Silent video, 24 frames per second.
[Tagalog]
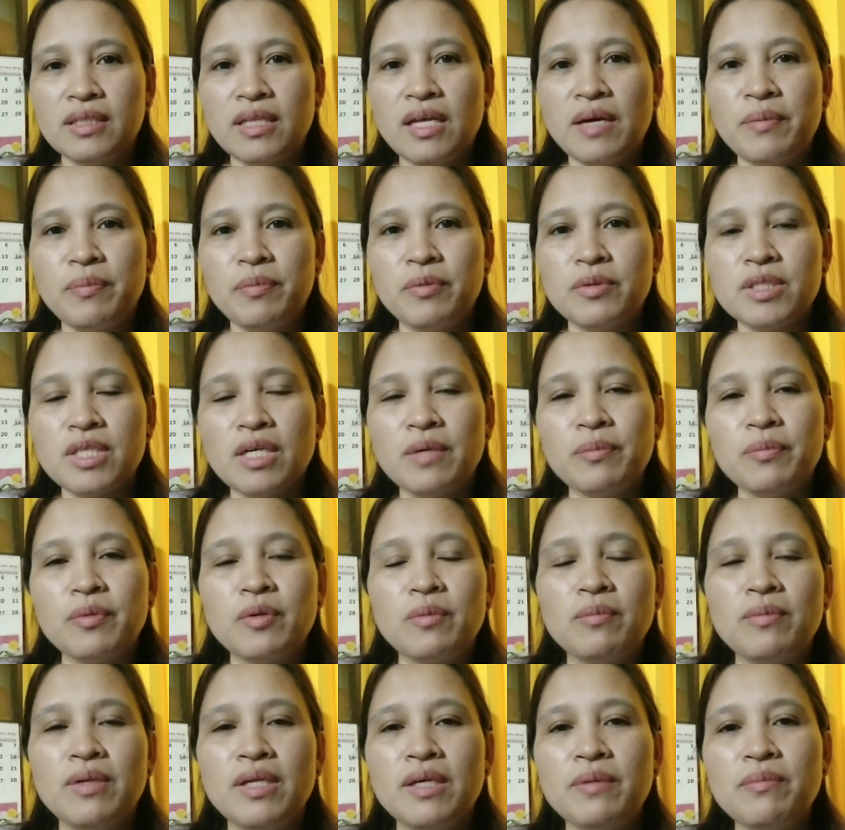Tapos, ang
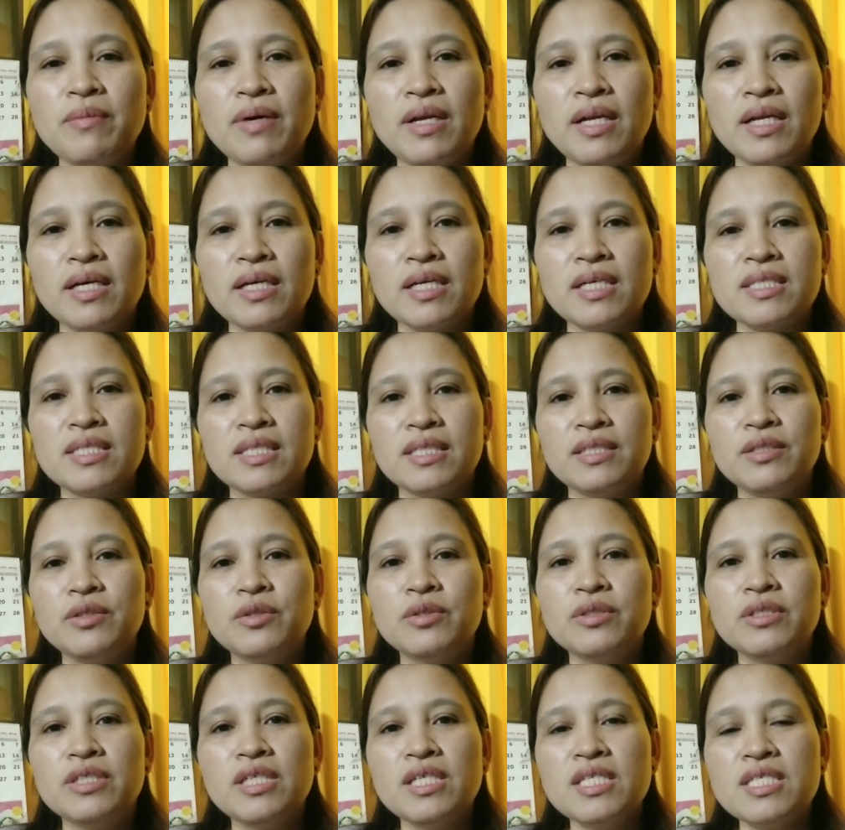problema lang kasi
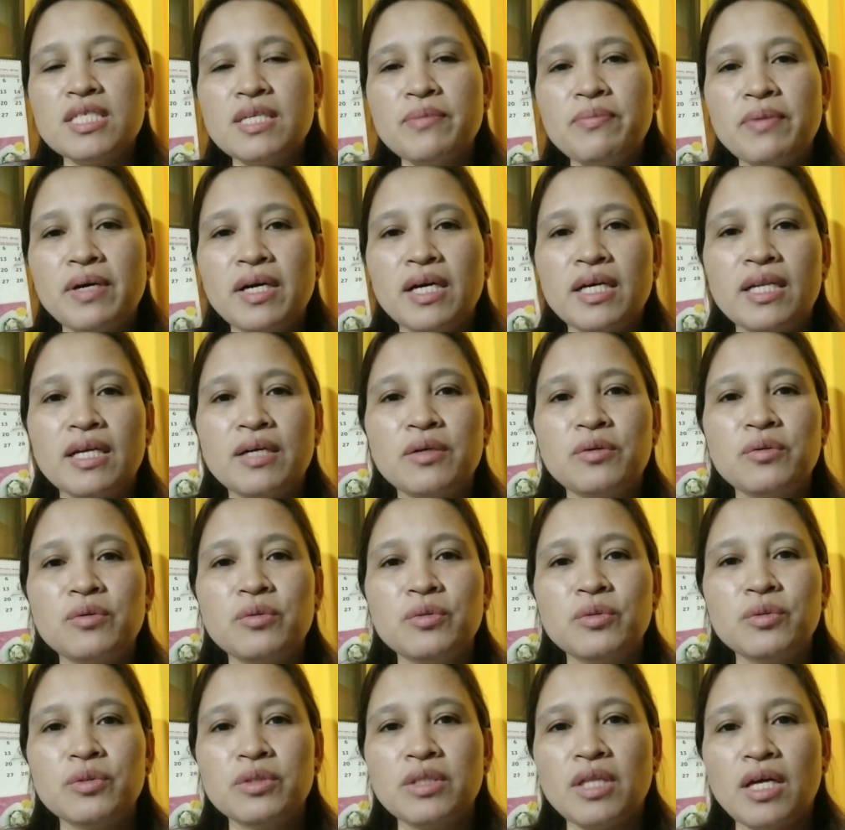doon din sa mga
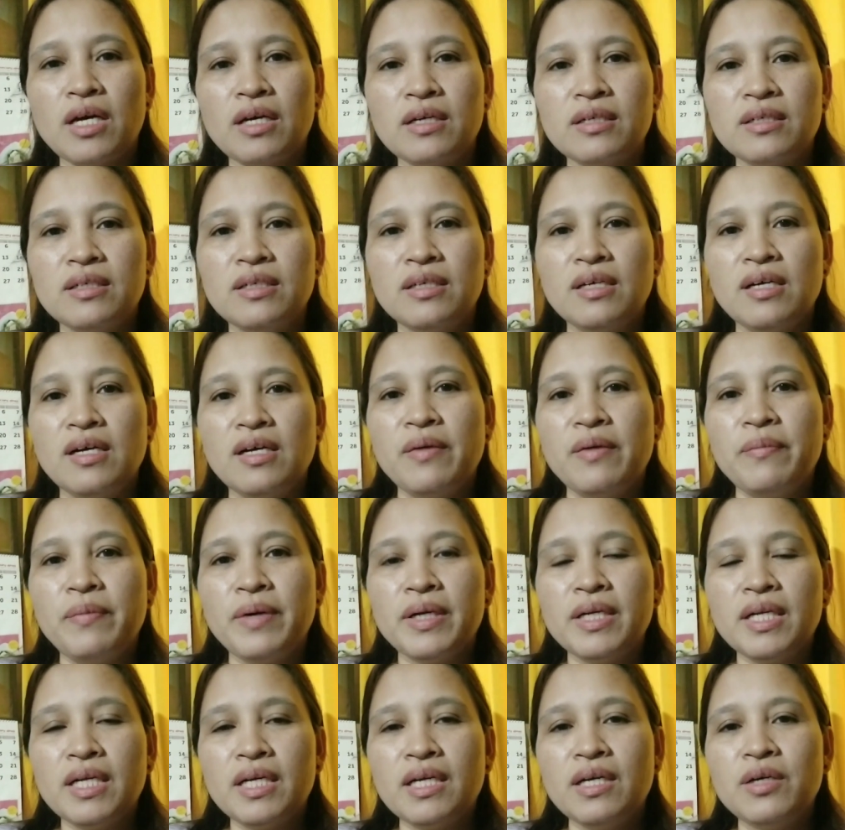nangungutang.
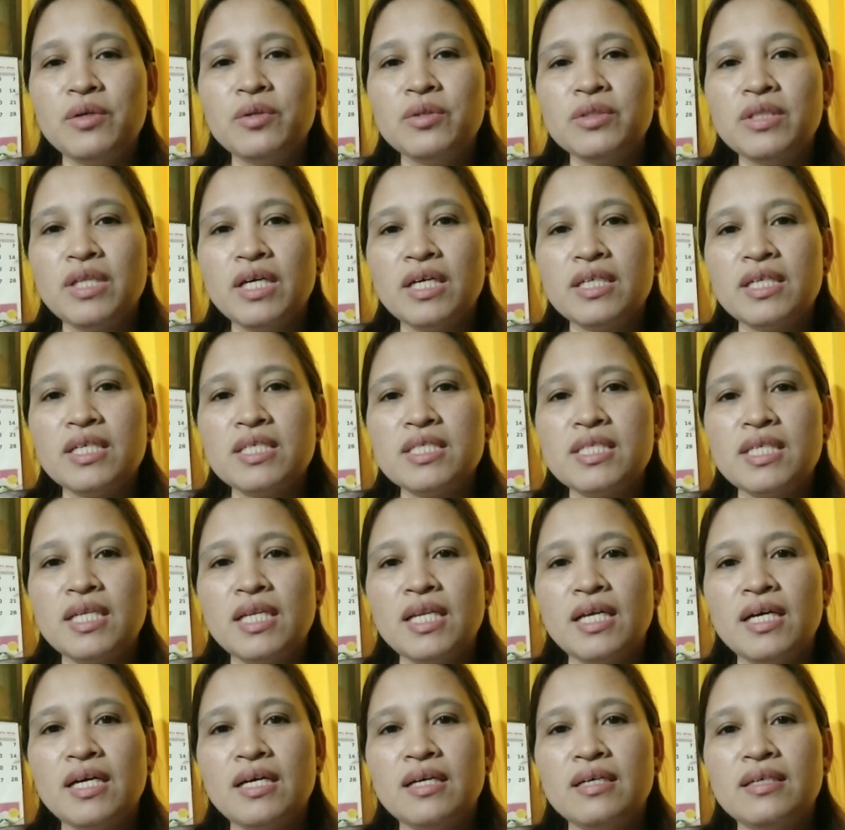Pag nakautang na
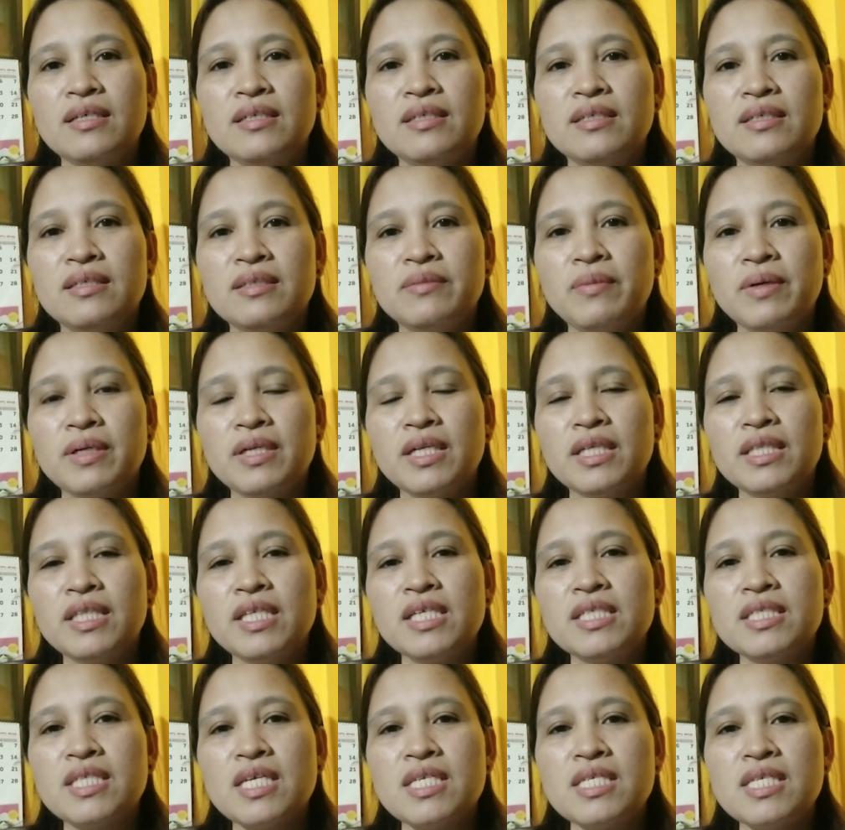sila,
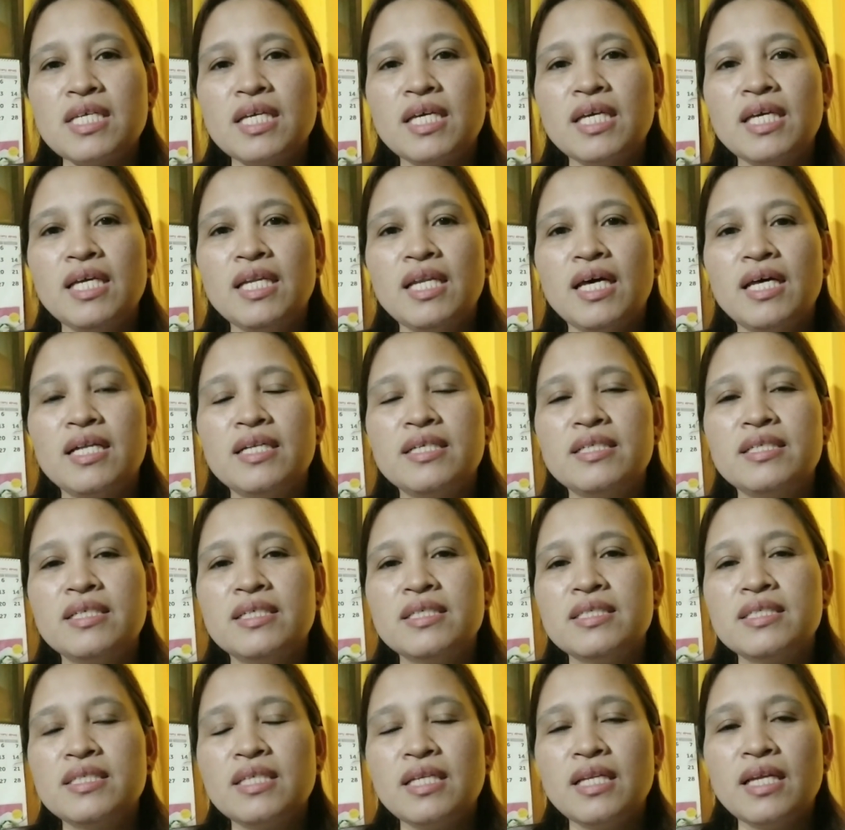pagdating sa singilan,
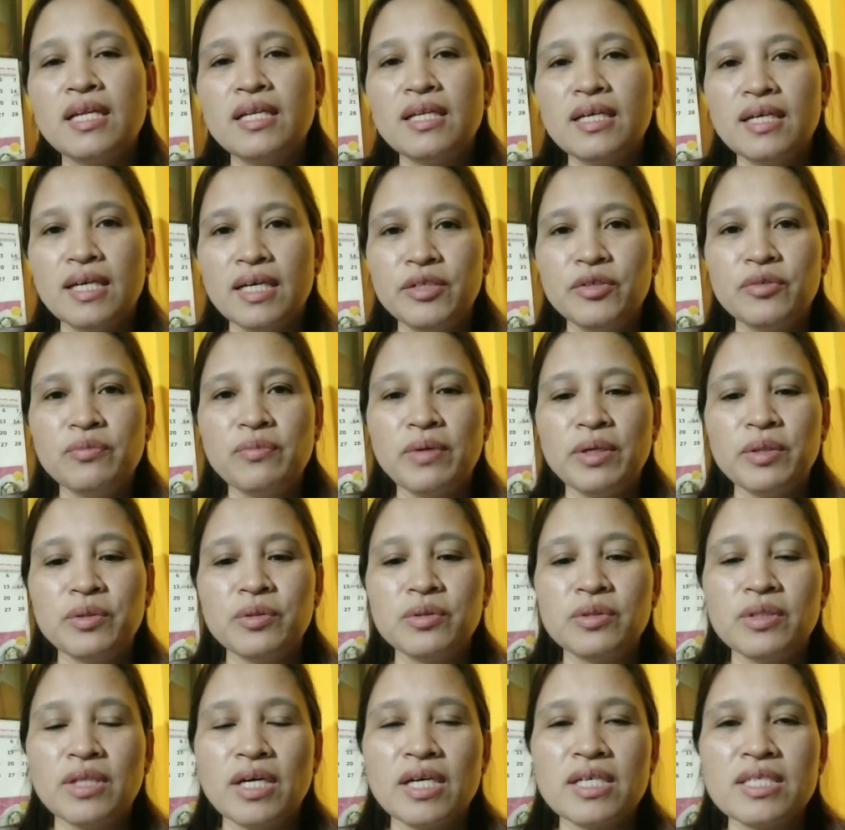sila na nga yung may
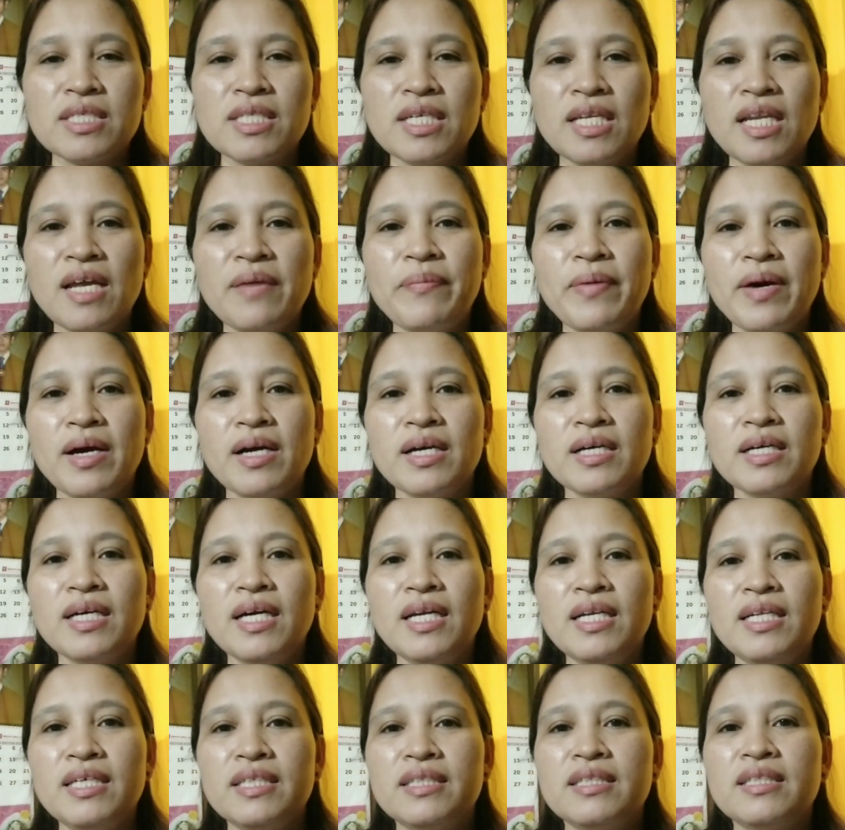utang, sila pa ang
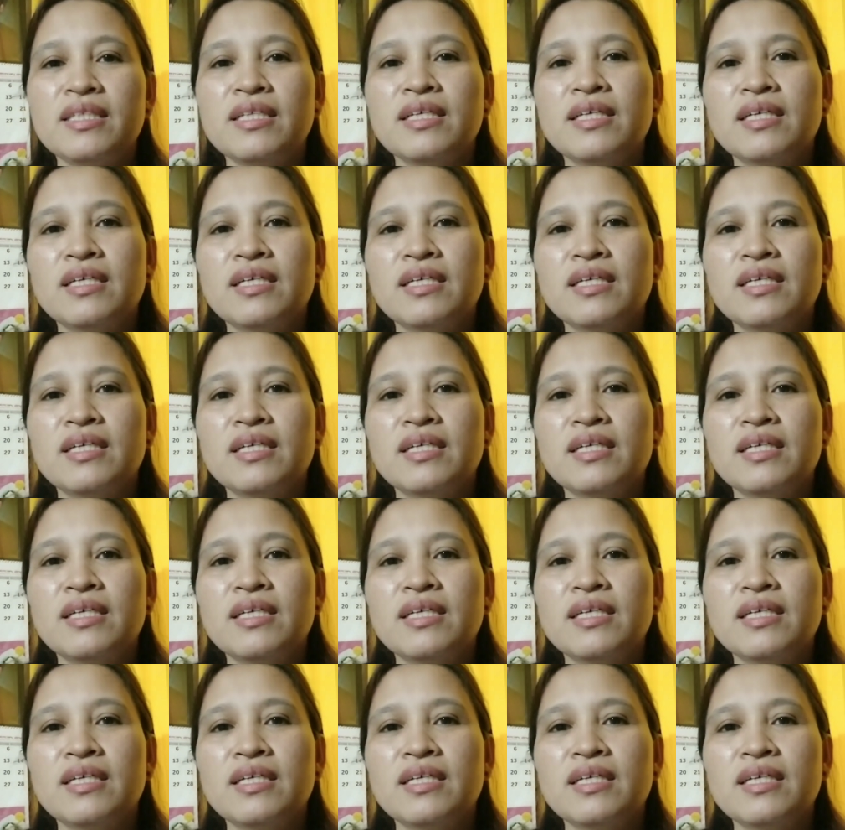galit.